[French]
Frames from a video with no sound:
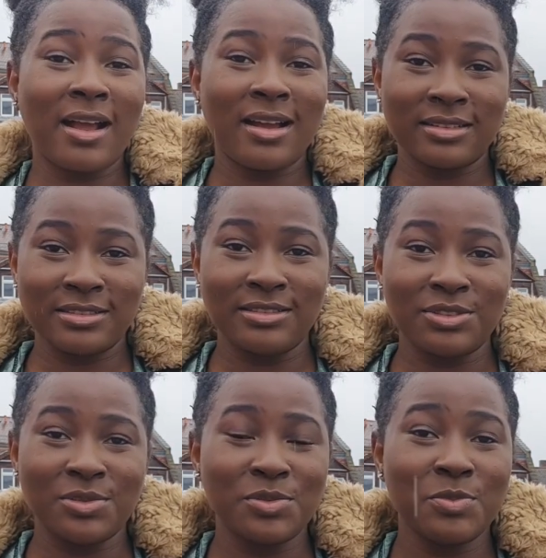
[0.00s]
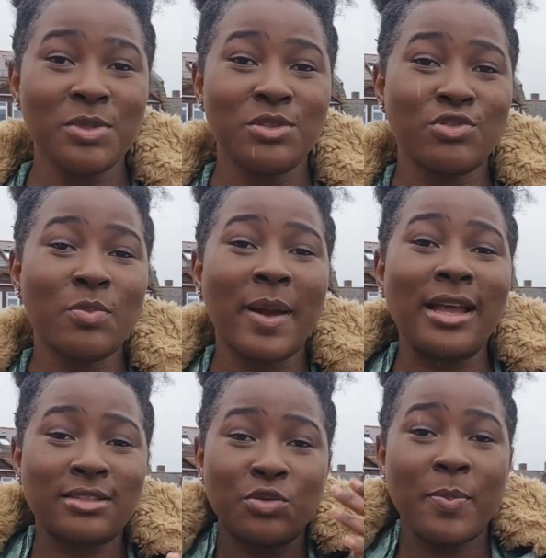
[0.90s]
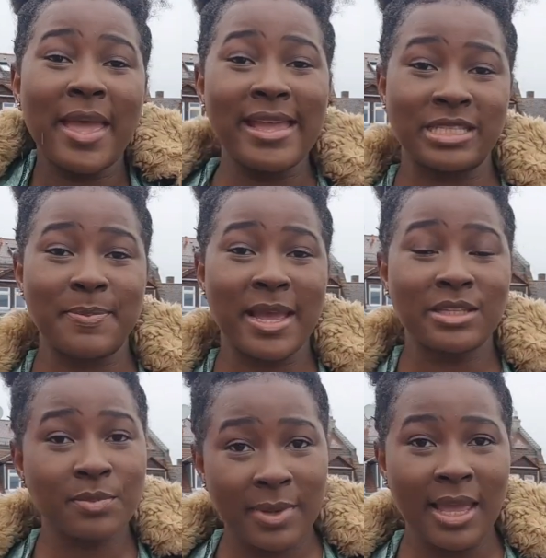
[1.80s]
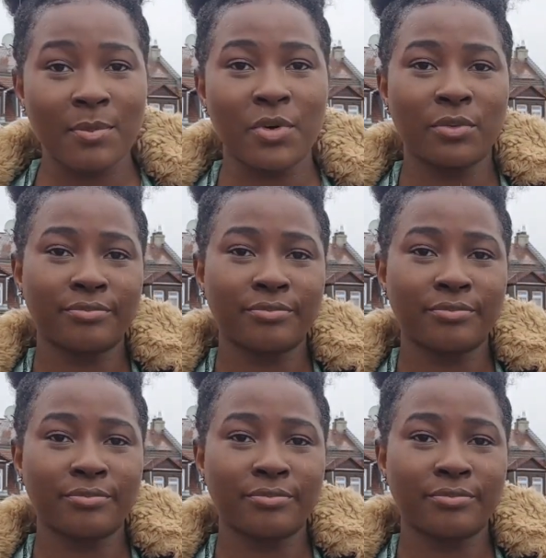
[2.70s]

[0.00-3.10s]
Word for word: quand je ne je suis pas super experte, mais bon,